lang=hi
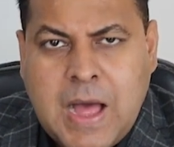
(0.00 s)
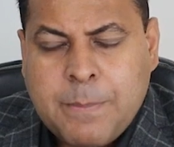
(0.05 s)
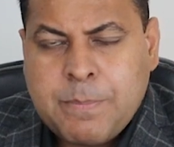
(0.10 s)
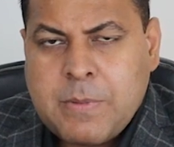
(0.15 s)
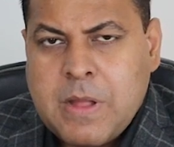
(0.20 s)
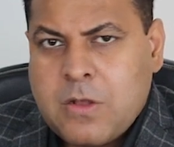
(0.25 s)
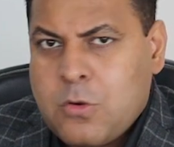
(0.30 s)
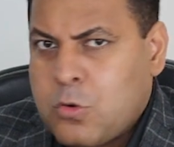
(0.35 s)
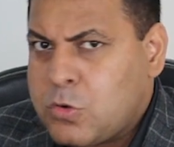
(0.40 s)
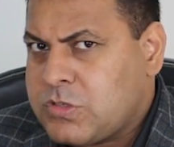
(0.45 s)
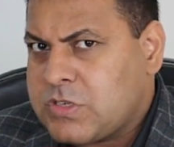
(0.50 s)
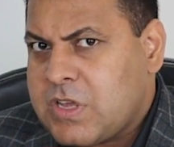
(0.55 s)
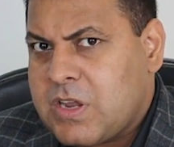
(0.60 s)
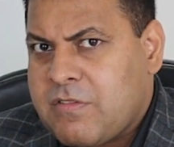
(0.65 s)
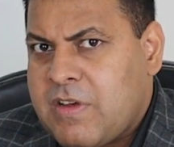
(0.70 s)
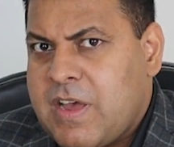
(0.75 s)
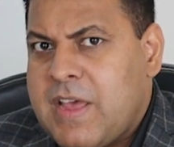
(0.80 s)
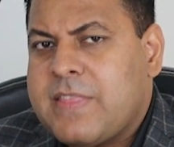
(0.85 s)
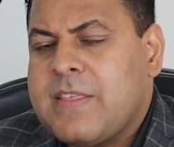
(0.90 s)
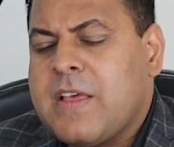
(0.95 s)
आपका कोर्स
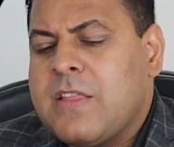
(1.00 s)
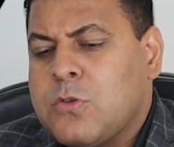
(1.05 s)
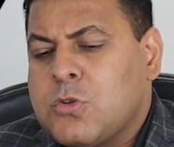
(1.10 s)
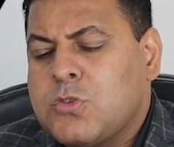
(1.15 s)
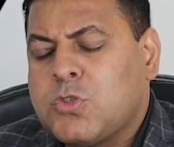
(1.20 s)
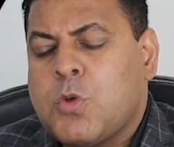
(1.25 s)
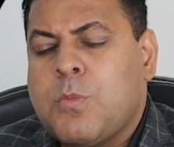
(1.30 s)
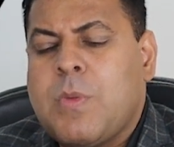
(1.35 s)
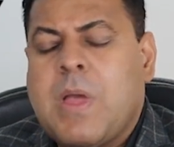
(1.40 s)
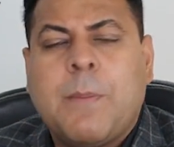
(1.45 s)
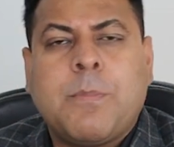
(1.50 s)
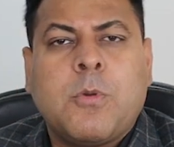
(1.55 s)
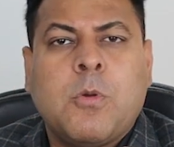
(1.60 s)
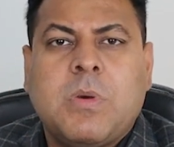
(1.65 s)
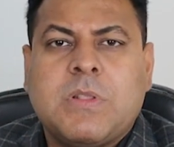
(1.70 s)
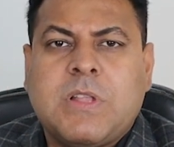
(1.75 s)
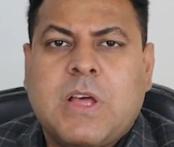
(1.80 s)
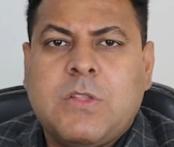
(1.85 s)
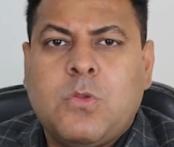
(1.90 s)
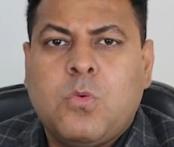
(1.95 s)
करवाया था दोस्तों मैं आपको
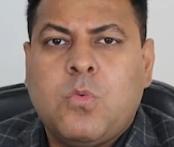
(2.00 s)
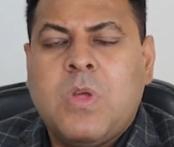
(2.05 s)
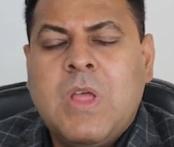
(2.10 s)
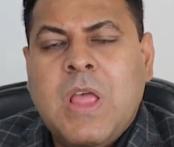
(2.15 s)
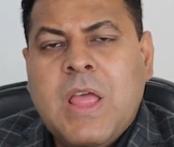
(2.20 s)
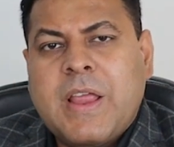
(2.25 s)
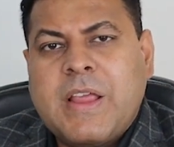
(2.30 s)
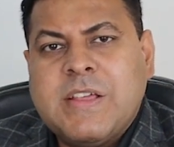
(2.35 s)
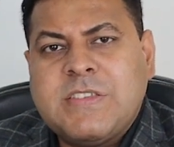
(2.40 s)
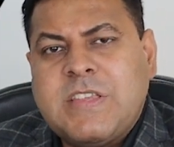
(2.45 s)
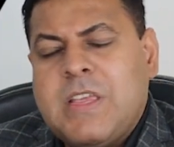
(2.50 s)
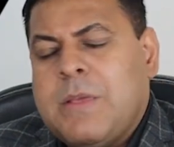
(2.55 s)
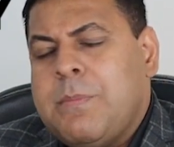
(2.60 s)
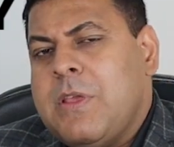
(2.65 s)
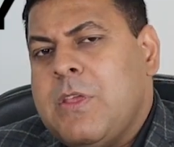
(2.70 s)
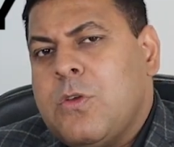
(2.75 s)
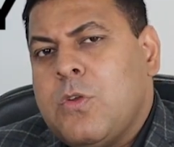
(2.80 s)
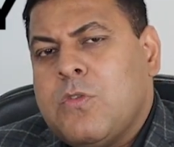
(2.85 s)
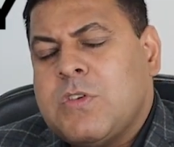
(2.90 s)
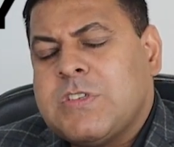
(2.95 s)
बता दूं किसी
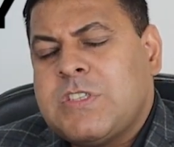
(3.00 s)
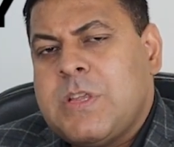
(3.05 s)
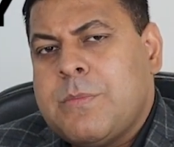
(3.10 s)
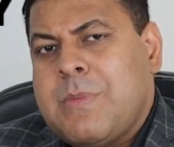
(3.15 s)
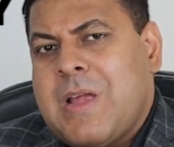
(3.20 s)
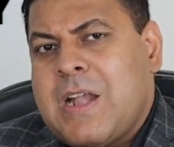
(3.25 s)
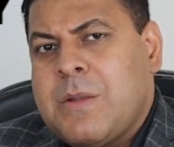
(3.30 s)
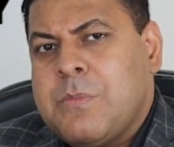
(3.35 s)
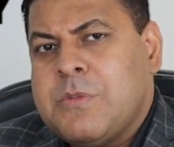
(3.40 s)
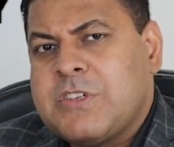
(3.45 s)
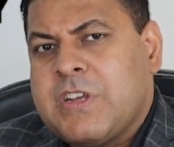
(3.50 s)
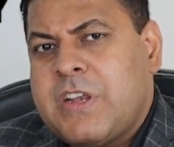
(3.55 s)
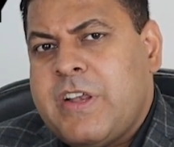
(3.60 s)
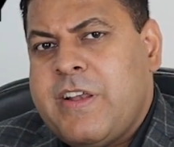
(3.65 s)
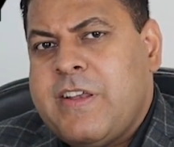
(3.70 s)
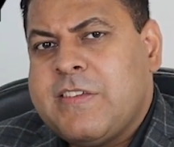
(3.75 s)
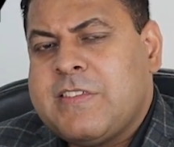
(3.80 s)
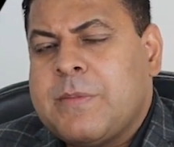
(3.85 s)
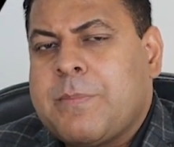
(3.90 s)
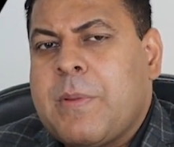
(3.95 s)
भी यूनिवर्सिटी में एडमिशन
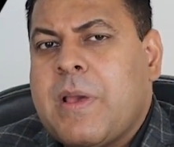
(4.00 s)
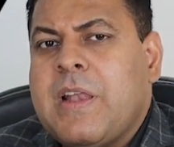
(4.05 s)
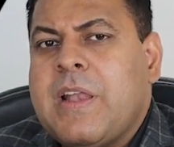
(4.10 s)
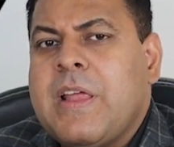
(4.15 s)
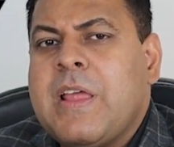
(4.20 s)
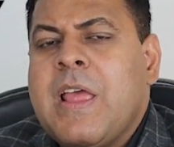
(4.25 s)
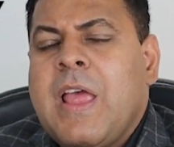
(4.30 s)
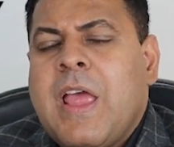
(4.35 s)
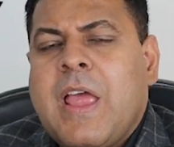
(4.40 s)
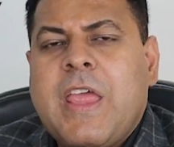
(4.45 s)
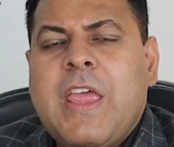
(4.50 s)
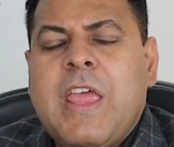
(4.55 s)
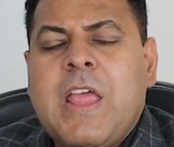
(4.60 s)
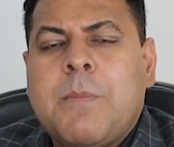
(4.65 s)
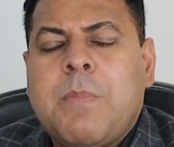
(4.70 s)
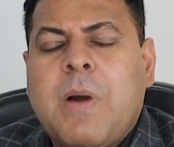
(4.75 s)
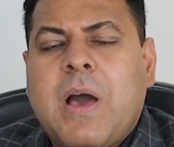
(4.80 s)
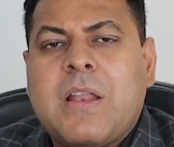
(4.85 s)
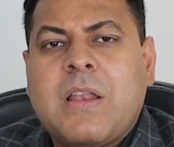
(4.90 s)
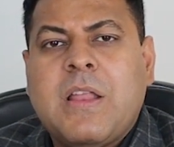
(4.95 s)
लेने से पहले
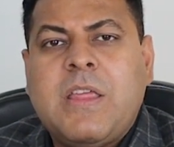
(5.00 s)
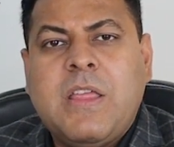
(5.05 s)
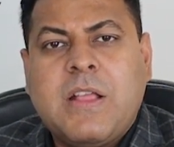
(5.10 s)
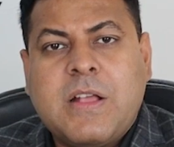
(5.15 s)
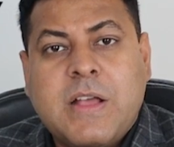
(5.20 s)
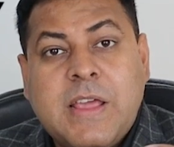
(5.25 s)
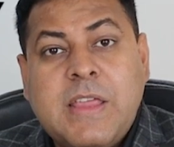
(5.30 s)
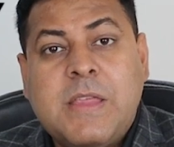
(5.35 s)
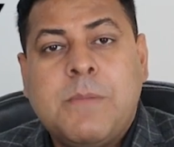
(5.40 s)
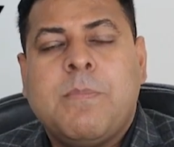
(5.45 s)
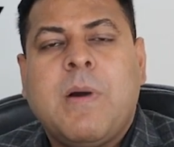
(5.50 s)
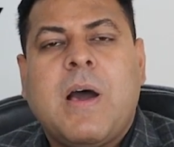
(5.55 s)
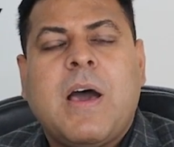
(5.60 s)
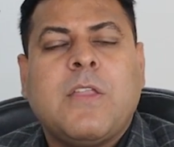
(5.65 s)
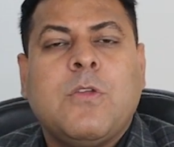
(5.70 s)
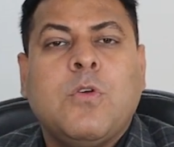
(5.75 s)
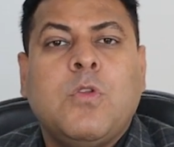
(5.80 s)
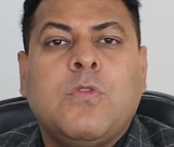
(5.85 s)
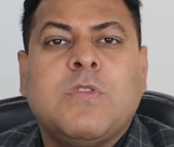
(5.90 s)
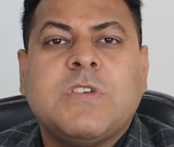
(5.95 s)
एक बार नहीं कई
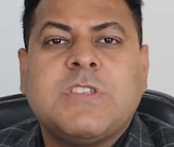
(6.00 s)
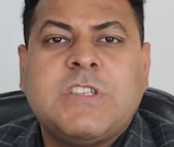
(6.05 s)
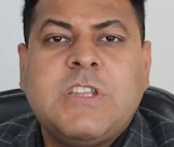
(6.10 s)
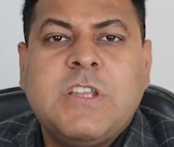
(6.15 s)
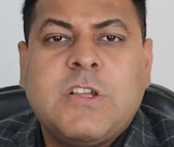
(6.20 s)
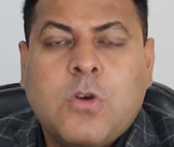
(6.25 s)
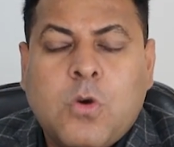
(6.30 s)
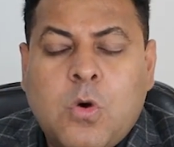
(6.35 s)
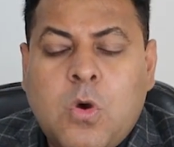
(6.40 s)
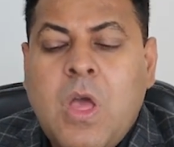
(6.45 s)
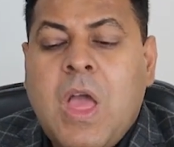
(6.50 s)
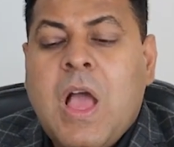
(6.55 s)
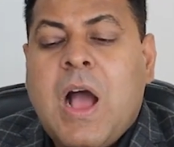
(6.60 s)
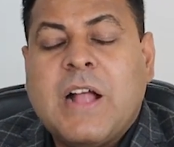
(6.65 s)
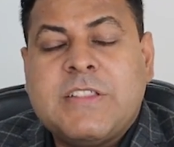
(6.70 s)
बार यूनिवर्सिटी को